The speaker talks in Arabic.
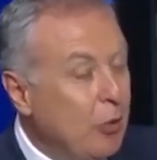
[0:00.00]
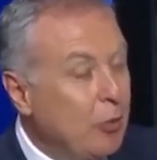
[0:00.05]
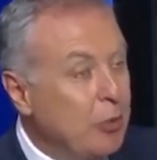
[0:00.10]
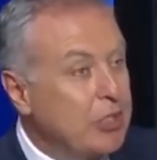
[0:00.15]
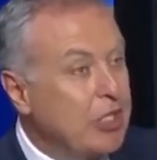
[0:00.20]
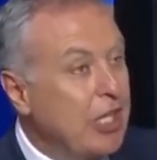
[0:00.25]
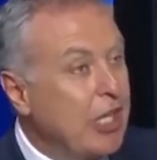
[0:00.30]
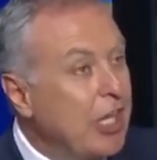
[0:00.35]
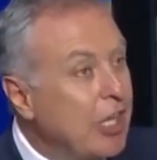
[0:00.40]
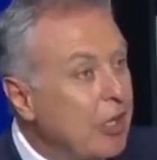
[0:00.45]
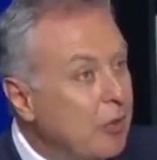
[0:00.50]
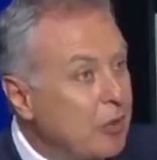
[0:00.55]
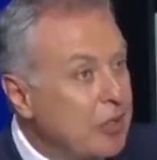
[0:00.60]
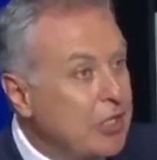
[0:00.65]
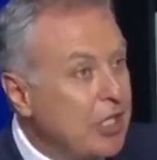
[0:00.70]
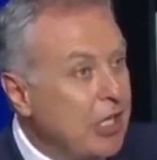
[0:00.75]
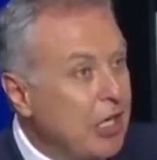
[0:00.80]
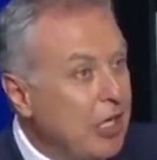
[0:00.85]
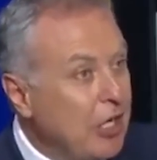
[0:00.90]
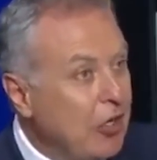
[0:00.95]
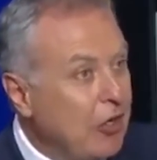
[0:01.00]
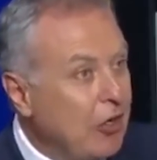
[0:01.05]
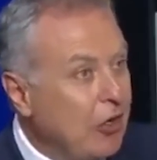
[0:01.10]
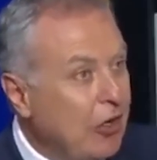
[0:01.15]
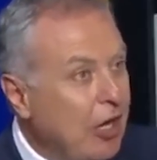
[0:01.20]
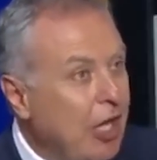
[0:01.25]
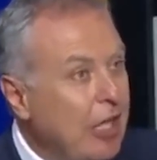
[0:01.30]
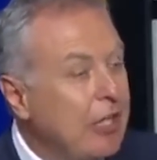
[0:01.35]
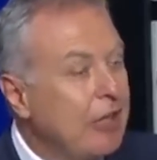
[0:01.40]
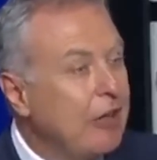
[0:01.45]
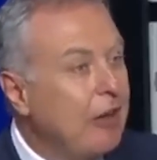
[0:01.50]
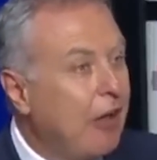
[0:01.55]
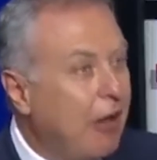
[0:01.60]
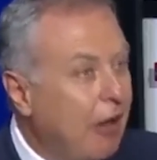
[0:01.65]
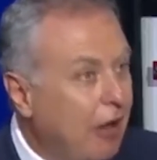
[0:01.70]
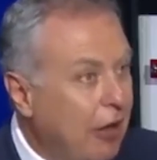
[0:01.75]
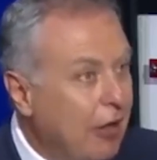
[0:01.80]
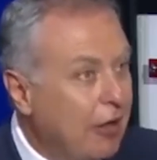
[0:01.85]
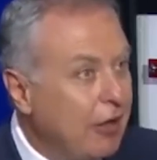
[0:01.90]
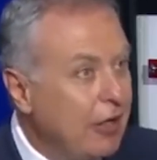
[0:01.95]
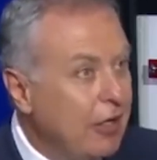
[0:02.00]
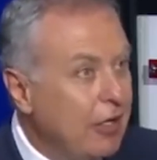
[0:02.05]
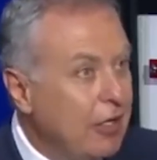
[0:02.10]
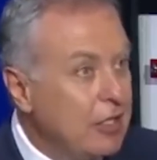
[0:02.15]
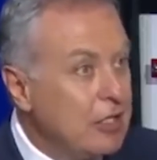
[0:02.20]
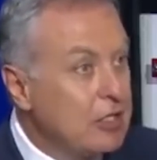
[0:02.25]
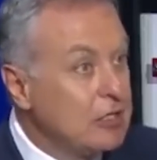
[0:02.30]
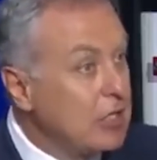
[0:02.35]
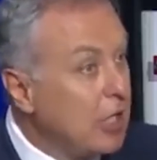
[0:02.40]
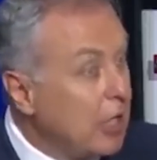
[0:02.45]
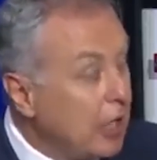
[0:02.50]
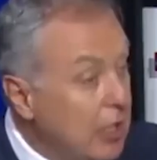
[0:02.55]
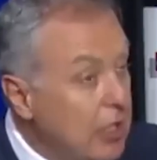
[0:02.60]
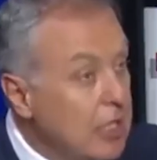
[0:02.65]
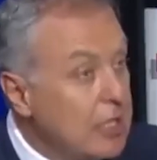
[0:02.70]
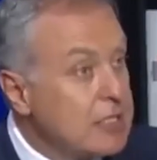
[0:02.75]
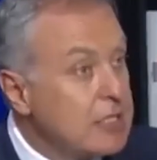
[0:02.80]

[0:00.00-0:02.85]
والتيار الوطني الحر رح ينهار صار لنا